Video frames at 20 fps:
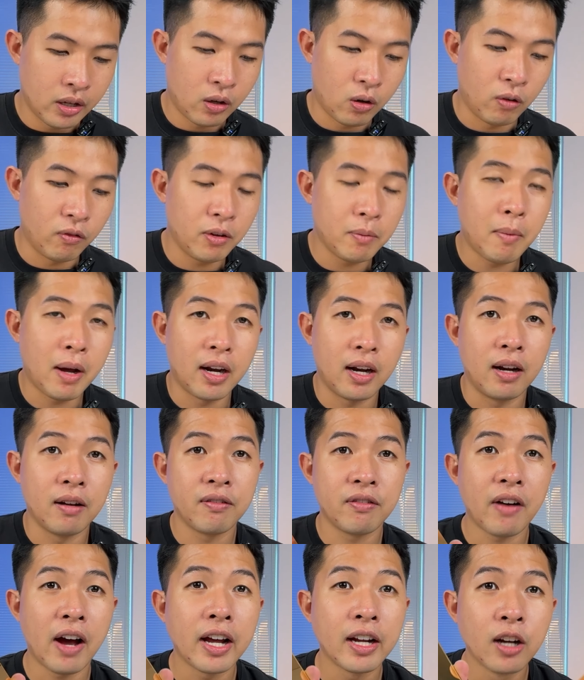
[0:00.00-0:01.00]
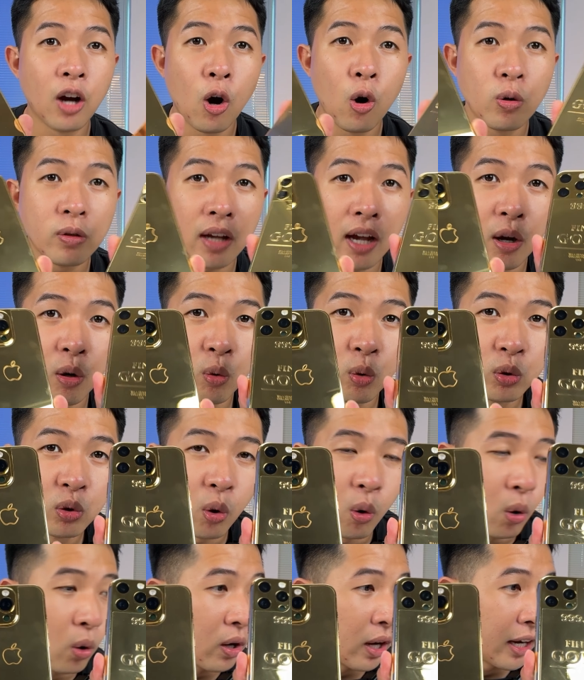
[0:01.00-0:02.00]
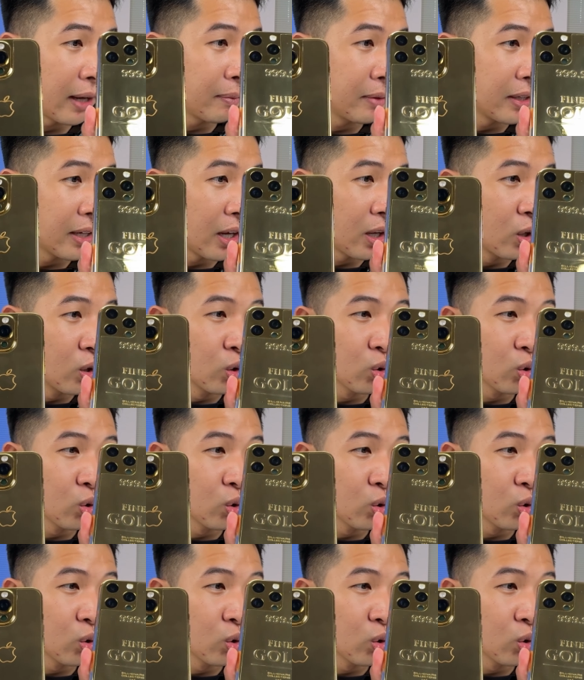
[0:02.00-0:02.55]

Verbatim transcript: còn phiên bản này là FireGo nha Úi dồi ôi, anh em nhìn này